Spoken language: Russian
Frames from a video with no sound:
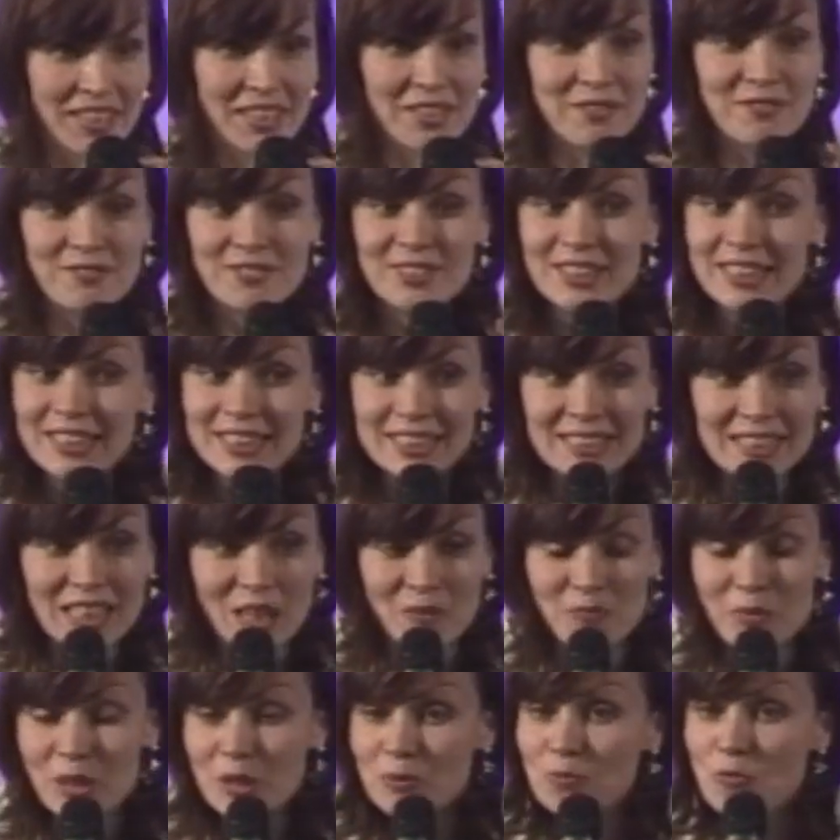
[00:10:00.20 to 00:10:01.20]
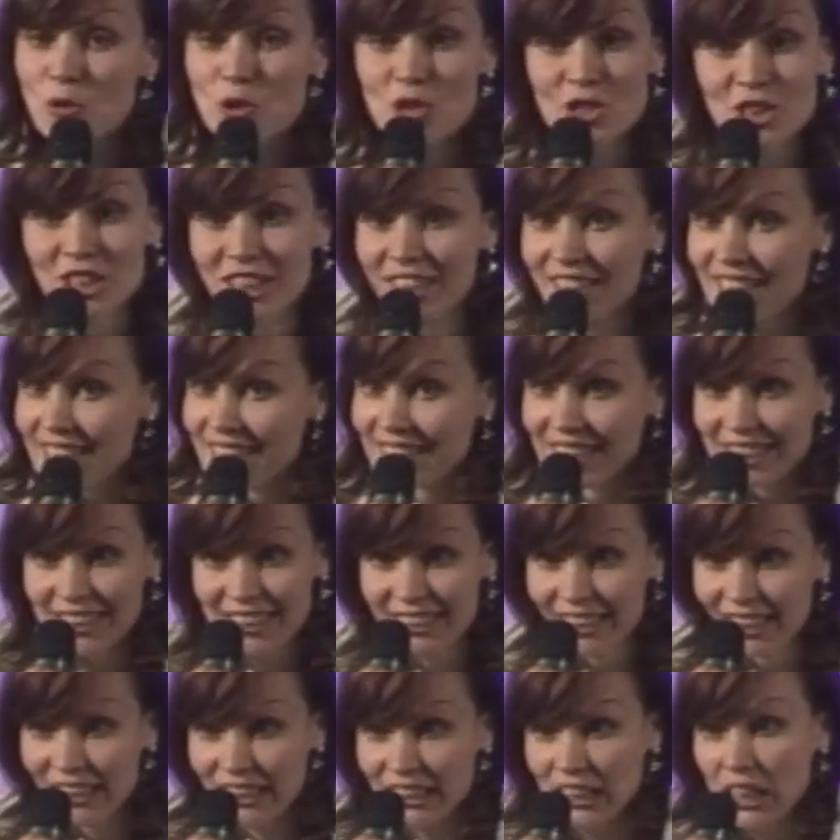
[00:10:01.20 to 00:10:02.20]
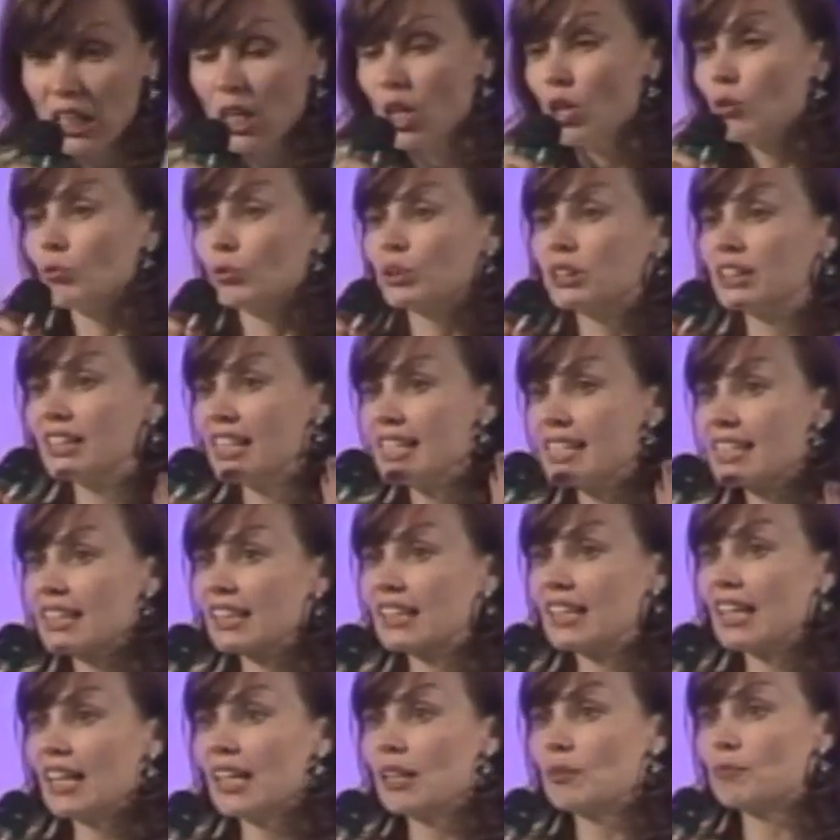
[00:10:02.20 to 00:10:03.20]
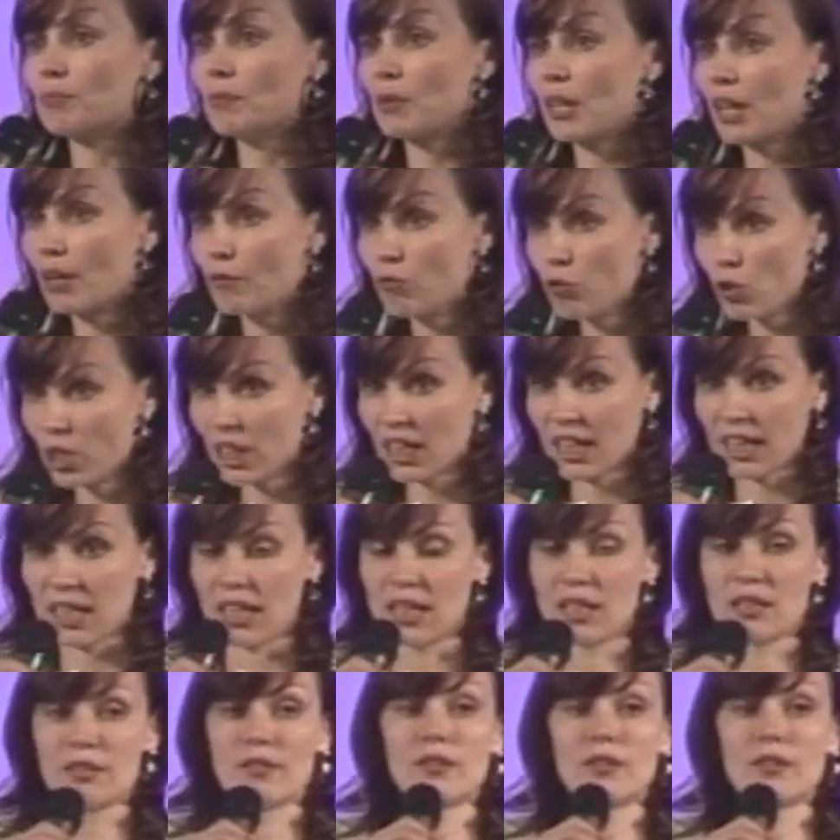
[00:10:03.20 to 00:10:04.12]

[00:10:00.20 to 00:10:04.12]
и вы их там не можете разглядеть. Вот есть такая поговорка,